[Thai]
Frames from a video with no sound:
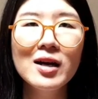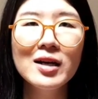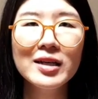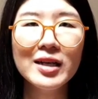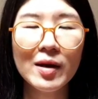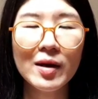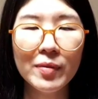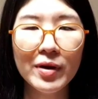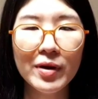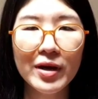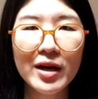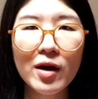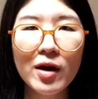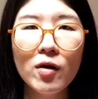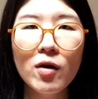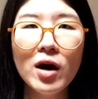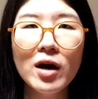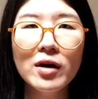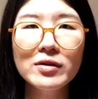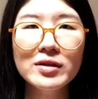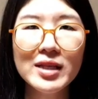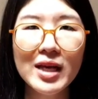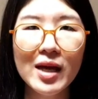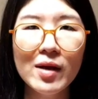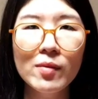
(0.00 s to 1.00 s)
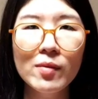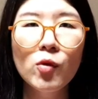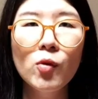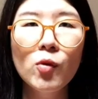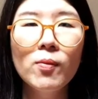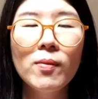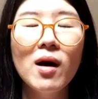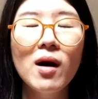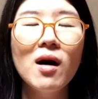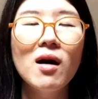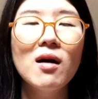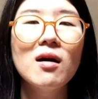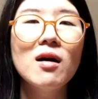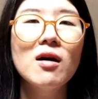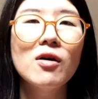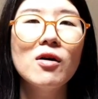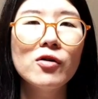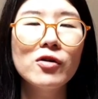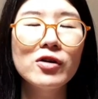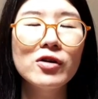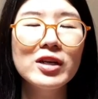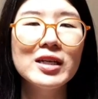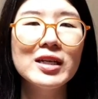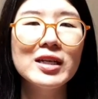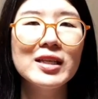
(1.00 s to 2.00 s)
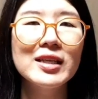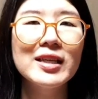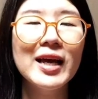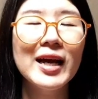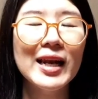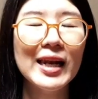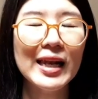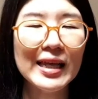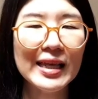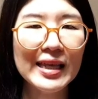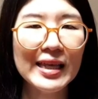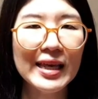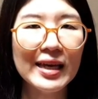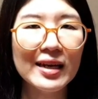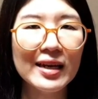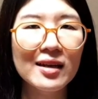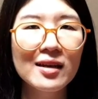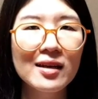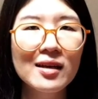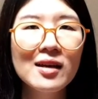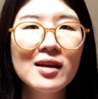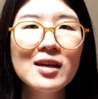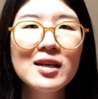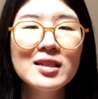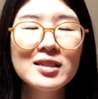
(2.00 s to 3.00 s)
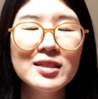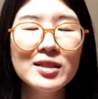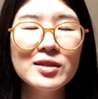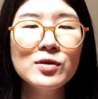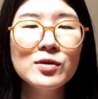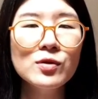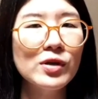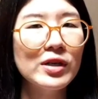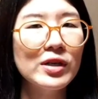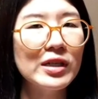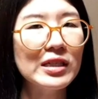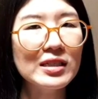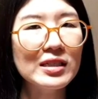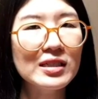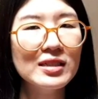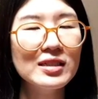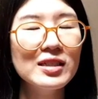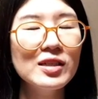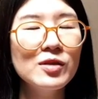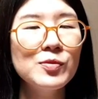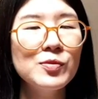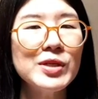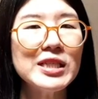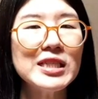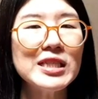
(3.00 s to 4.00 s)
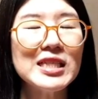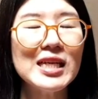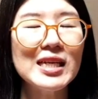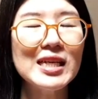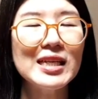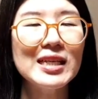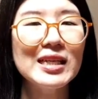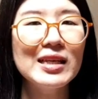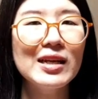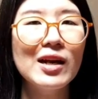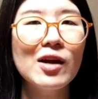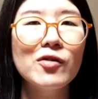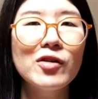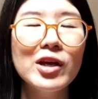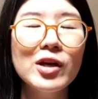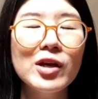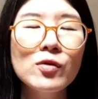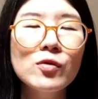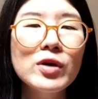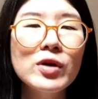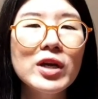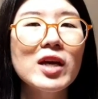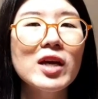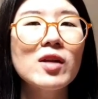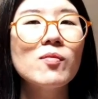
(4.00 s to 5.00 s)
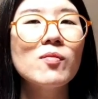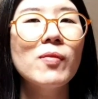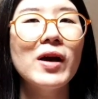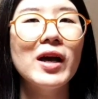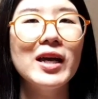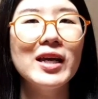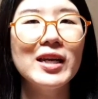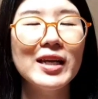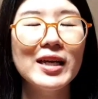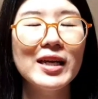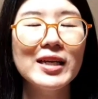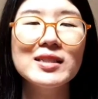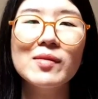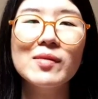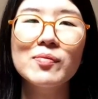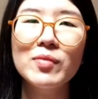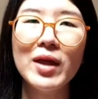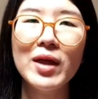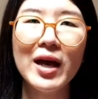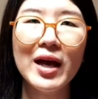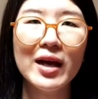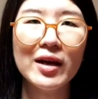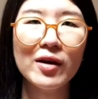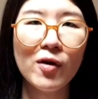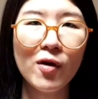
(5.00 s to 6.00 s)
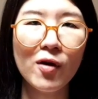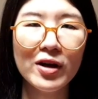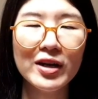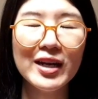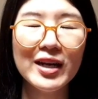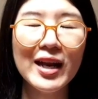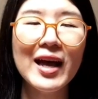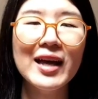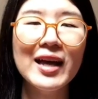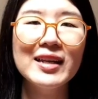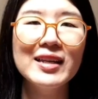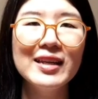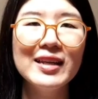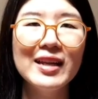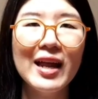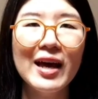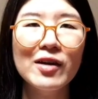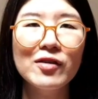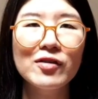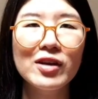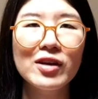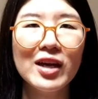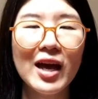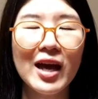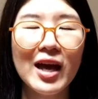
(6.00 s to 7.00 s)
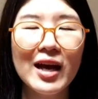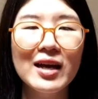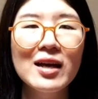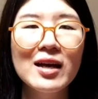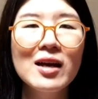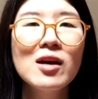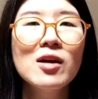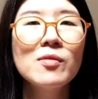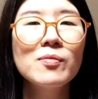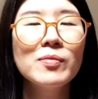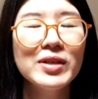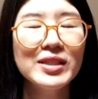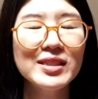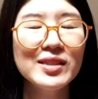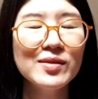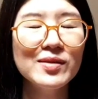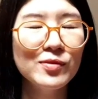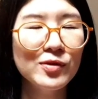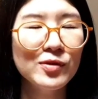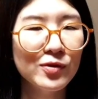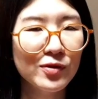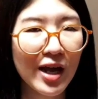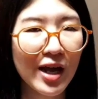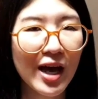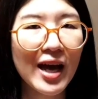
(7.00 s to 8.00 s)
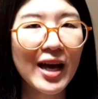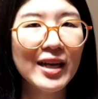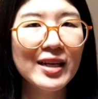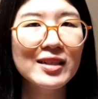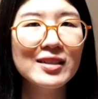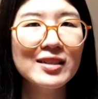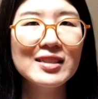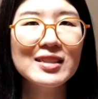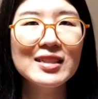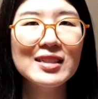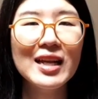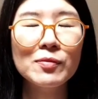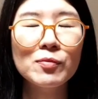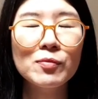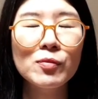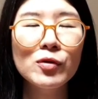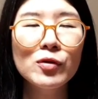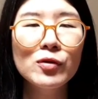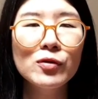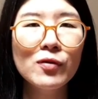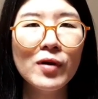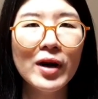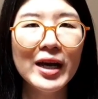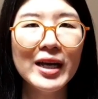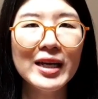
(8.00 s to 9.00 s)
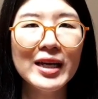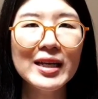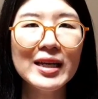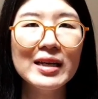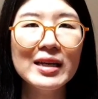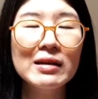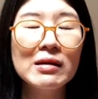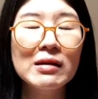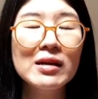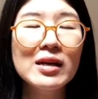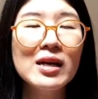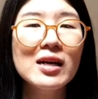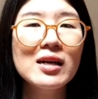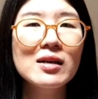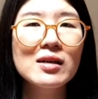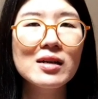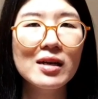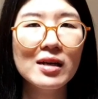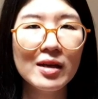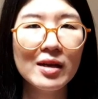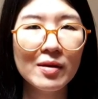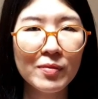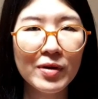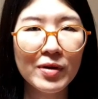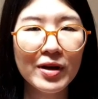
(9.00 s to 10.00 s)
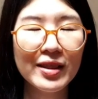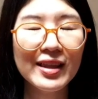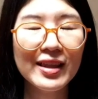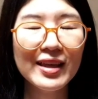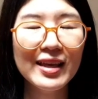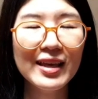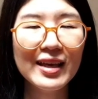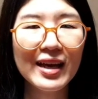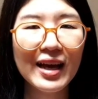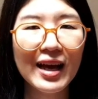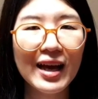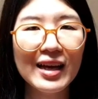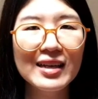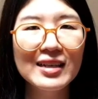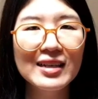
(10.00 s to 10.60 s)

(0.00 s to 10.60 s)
ทำให้เราเข้าใจมุมมองของคนอื่นอย่างละเอียดชิ้นส่วนที่ชื่อ ที พี เจ นี้เราได้คุยกันไปในสัปดาห์ก่อนหน้านี้แล้วนะคะไปจิ้มดูได้นัดพูดไว้ในเรื่อง Empathy ค่ะ